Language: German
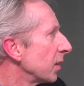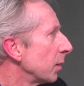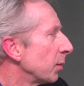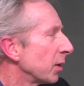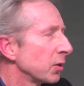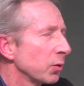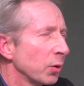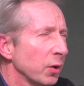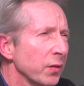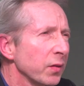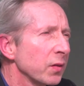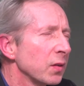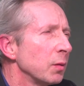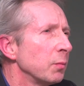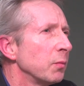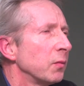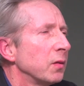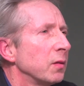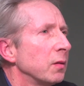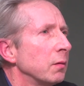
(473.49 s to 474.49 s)
Aber
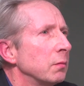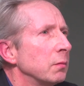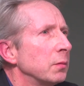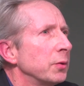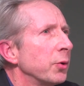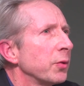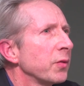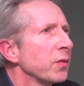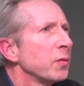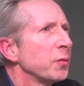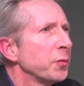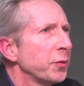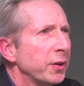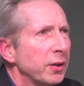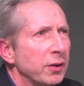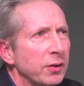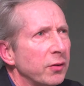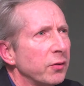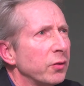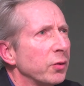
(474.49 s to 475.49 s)
trotzdem sind, benutzen
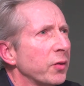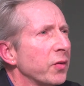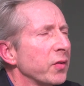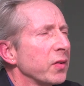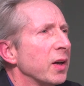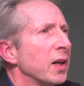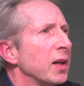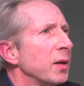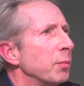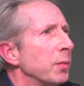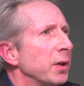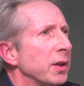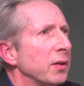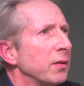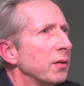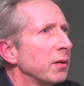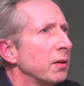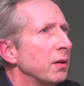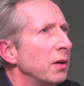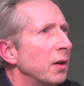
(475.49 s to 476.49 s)
viele die sozialen
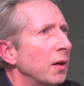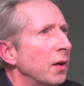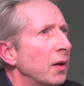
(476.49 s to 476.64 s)
Medien